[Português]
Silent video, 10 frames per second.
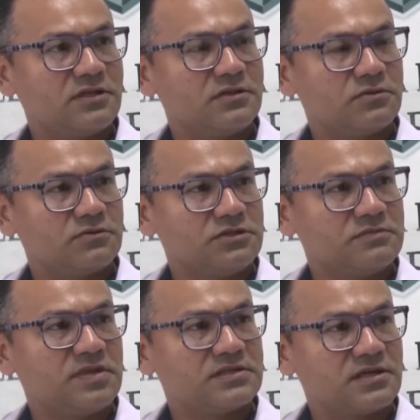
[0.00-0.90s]
tentou
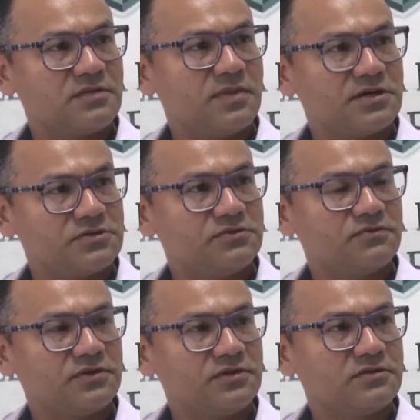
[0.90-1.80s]
dispensá-la embaixo de um
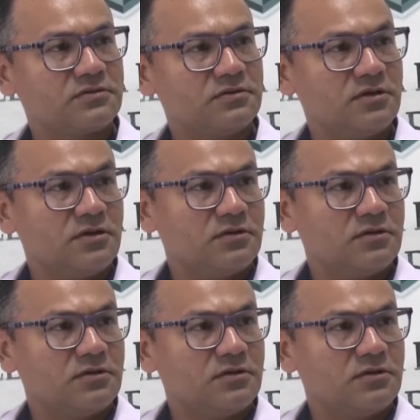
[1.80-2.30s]
veículo.